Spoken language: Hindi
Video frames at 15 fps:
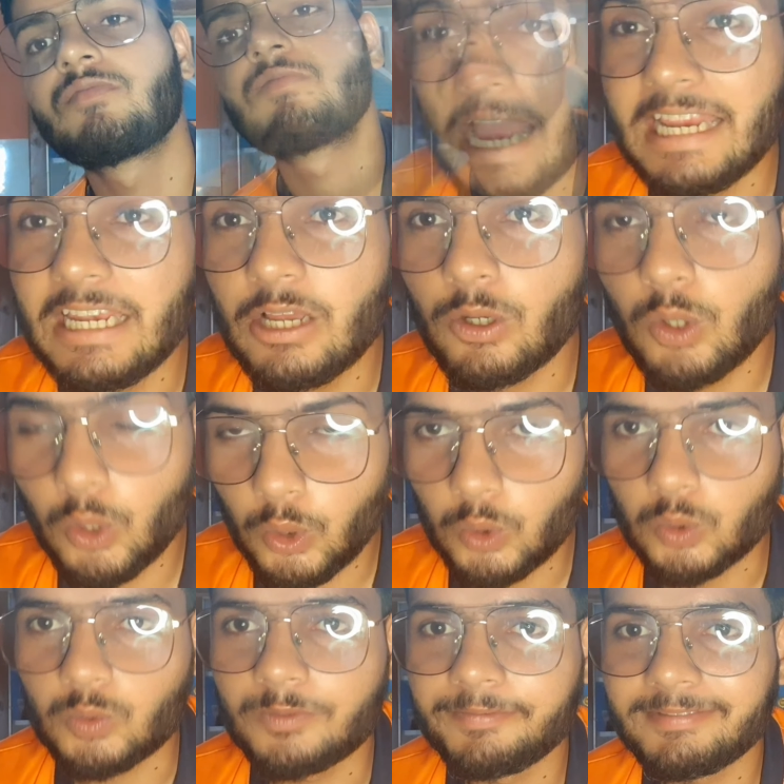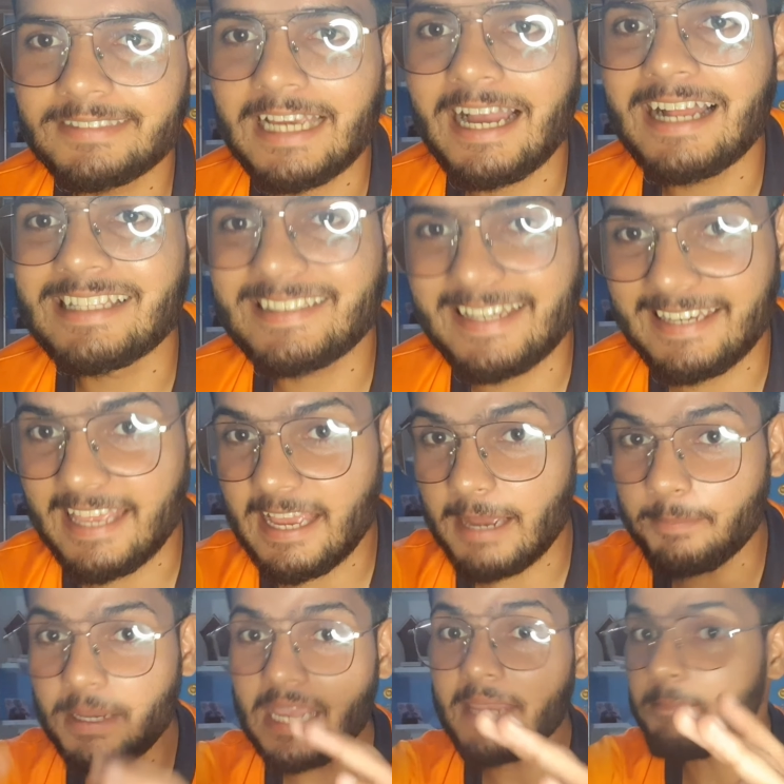भाई लोगों क्या हाल चल है
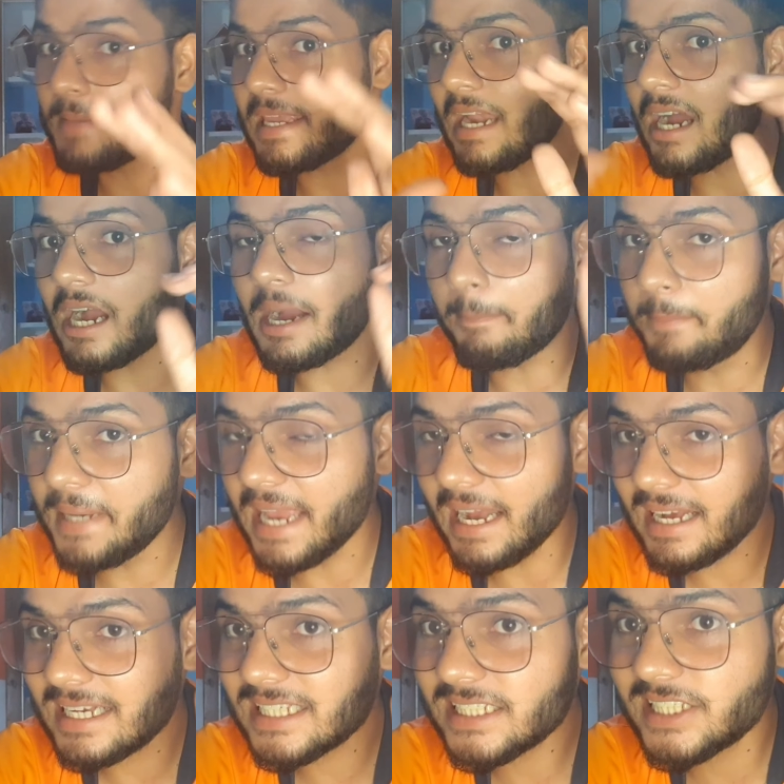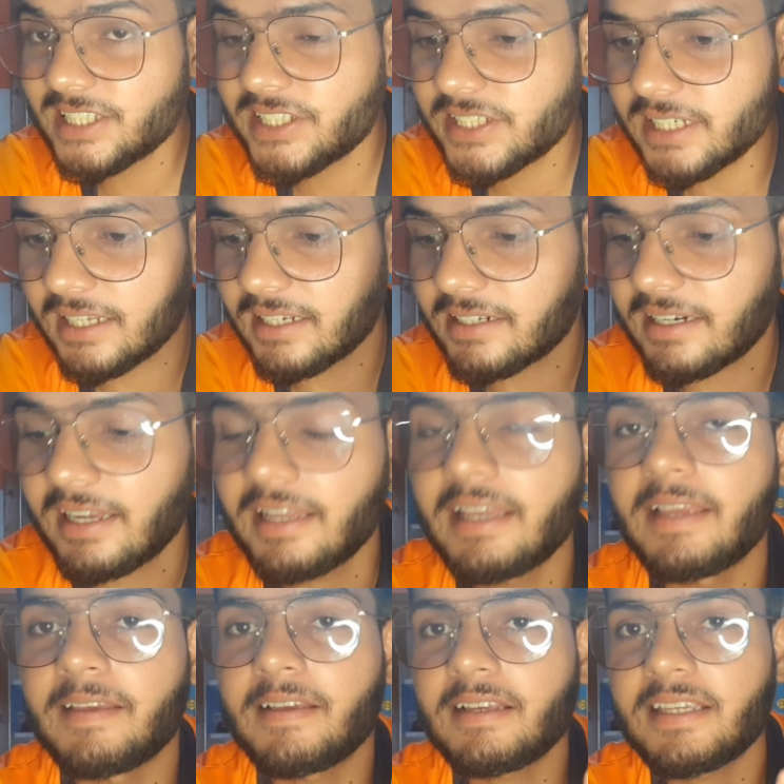अभी मेरा अभ्यास चल रहा
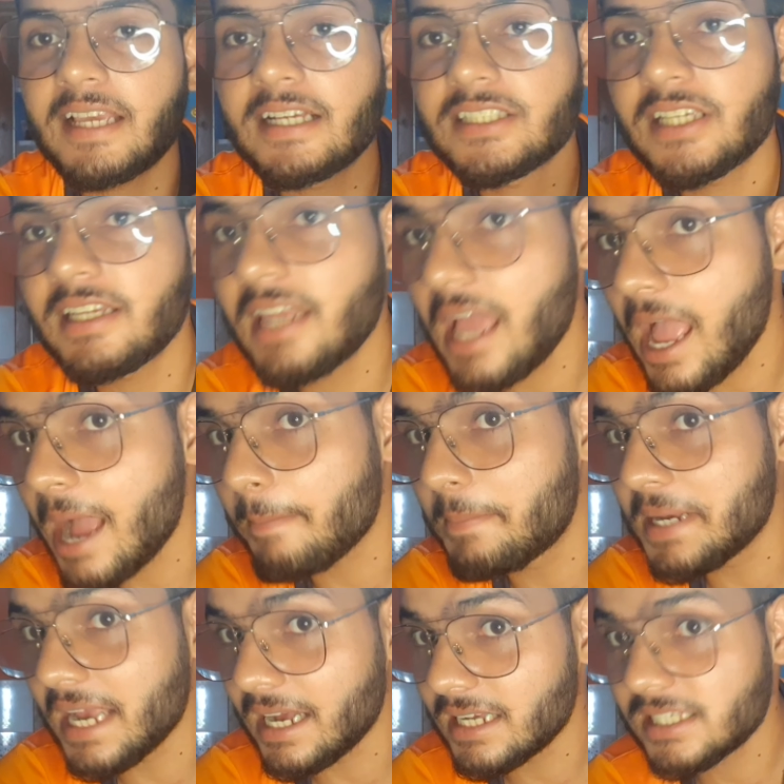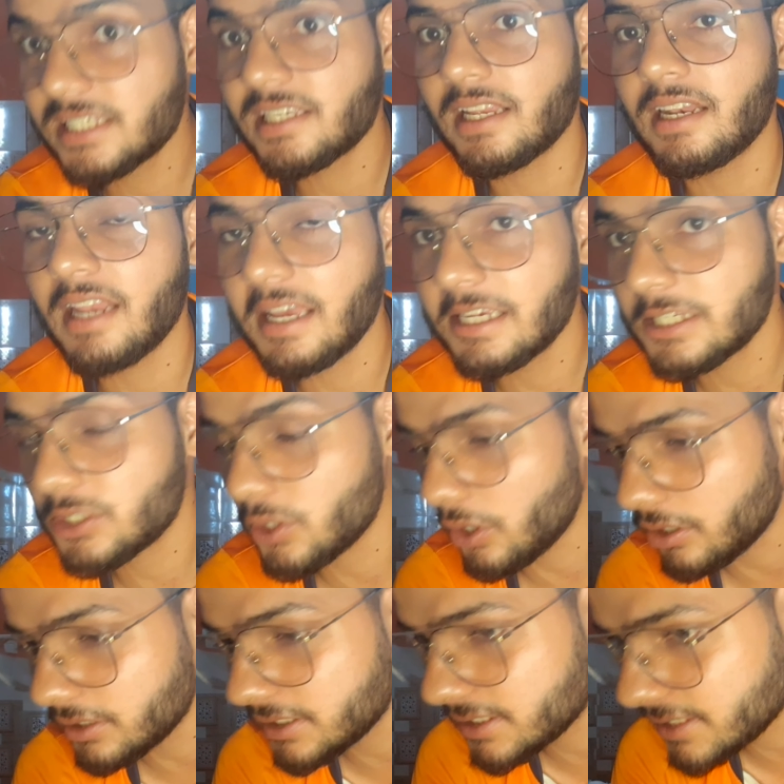है क्या चल रहा है अभ्यास चल रहा है
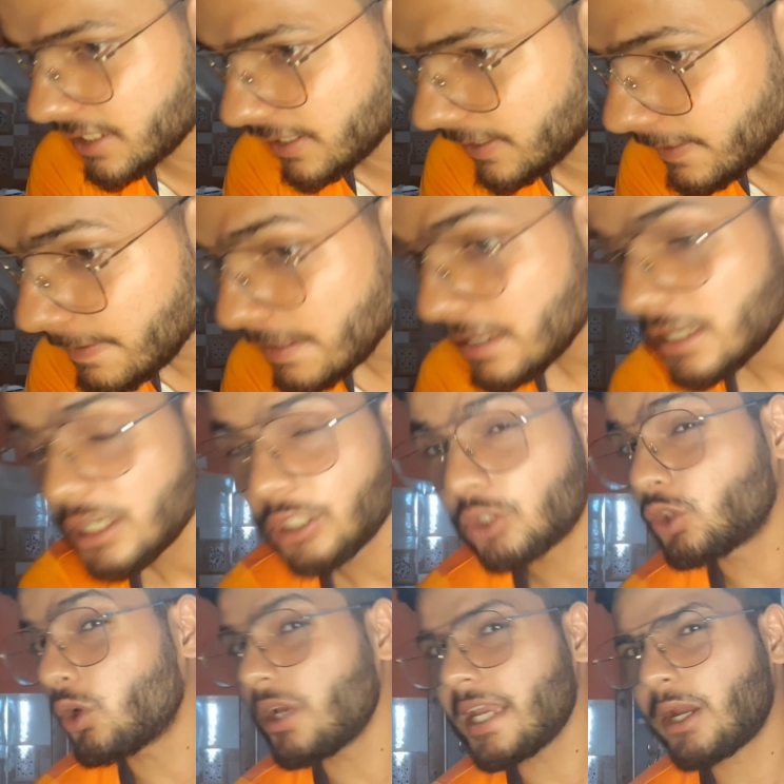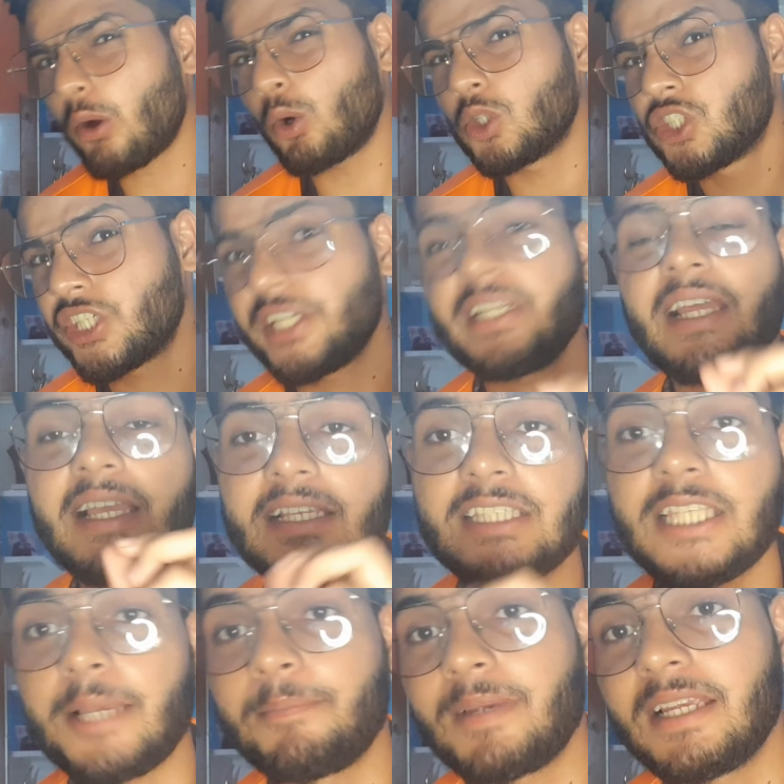शॉर्ट्स का तो एक क्वेश्चन आया
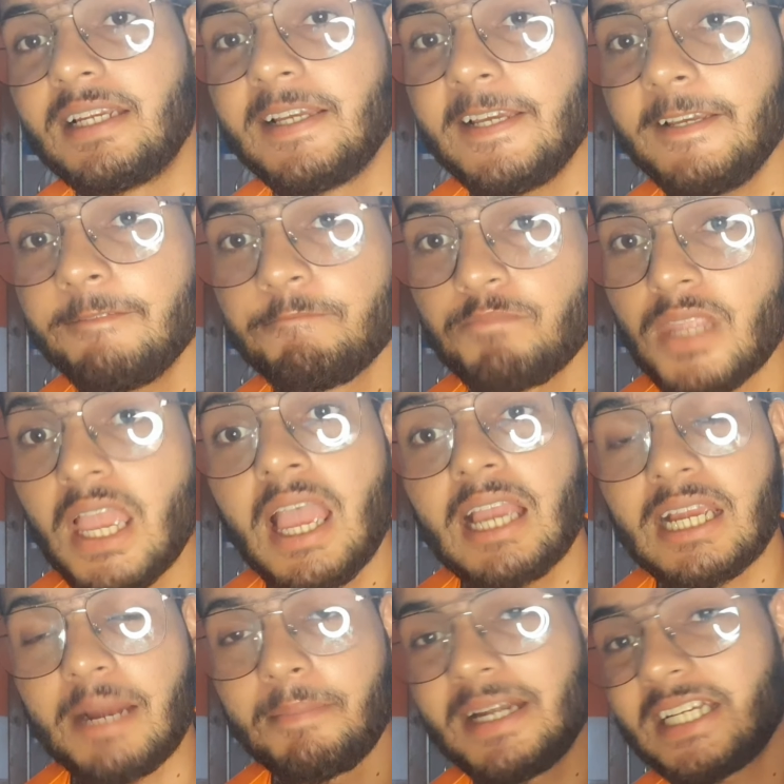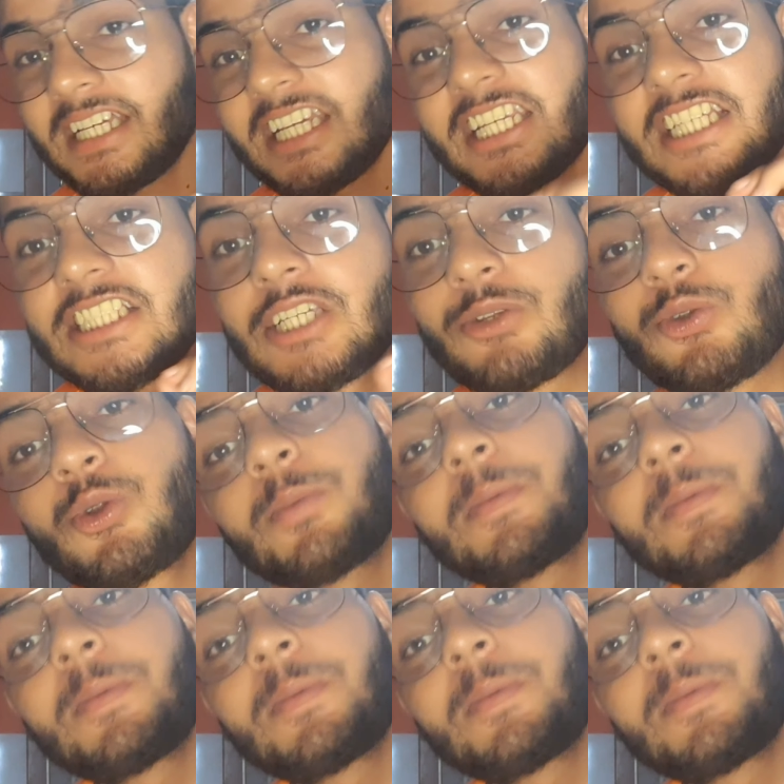सबके लिए कमेंट करके ज़रूर